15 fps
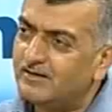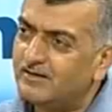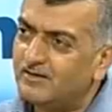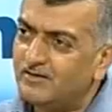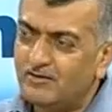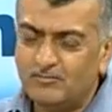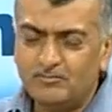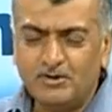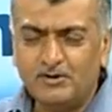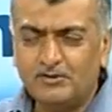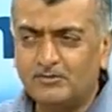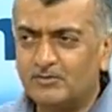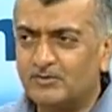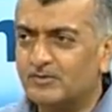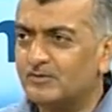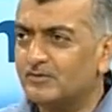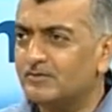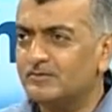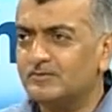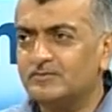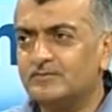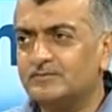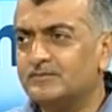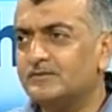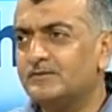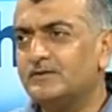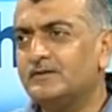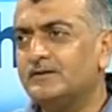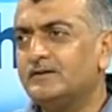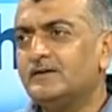हैं लेकिन इससे तो सिविल वॉर
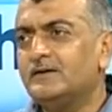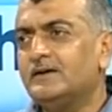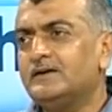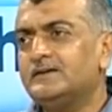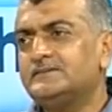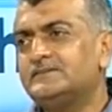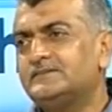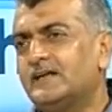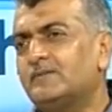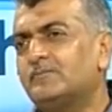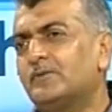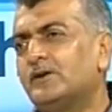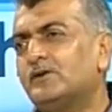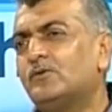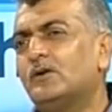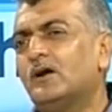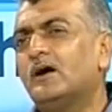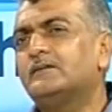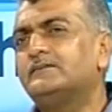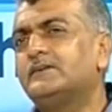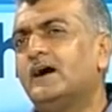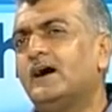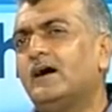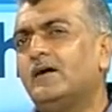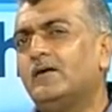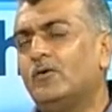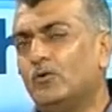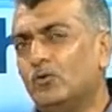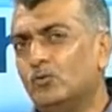हो सकता है जो बिजली के हालात